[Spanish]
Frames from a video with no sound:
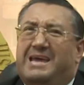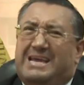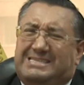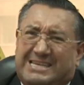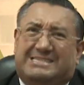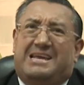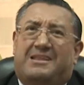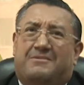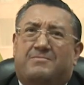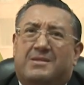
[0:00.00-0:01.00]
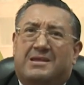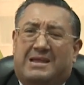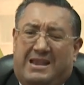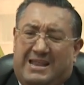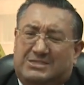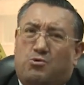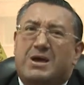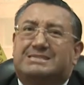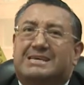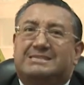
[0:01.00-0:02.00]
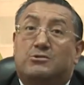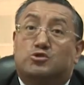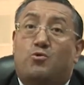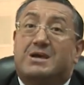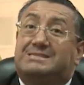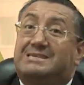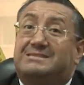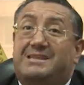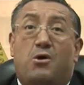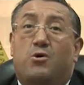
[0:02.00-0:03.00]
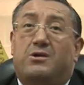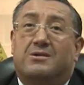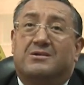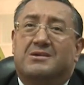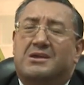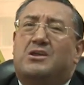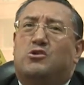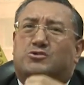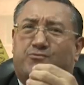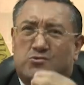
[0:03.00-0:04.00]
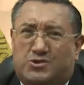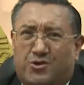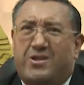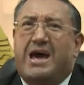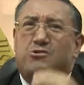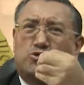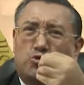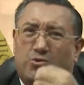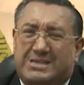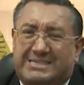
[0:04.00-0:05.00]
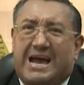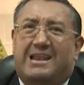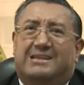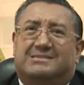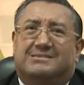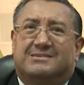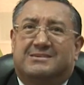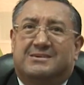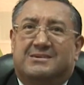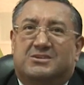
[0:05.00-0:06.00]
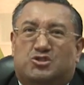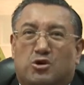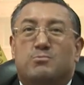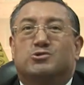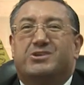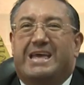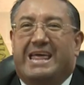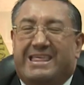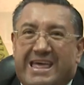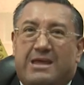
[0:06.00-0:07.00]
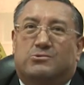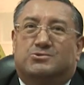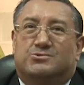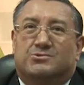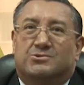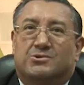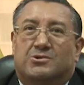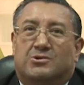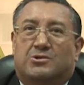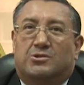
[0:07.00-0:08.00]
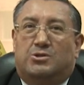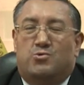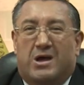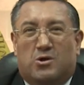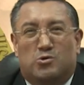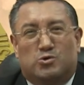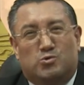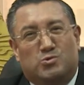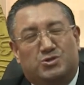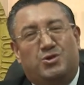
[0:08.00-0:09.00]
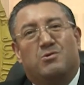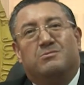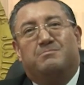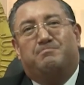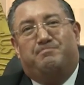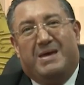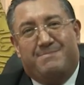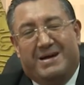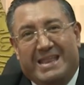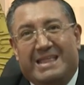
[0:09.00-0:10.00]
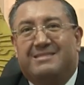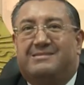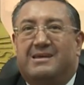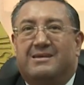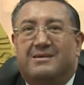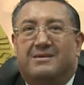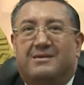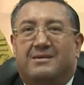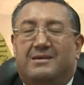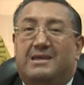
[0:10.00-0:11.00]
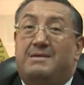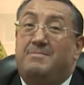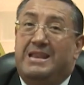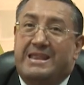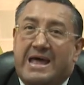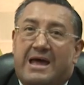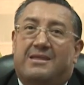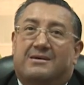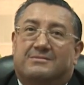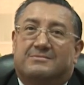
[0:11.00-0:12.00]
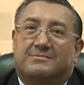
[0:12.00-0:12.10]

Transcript: Es decir, las juezas y los jueces de hoy, los funcionarios judiciales, somos herederos de una construcción permanente y milenaria.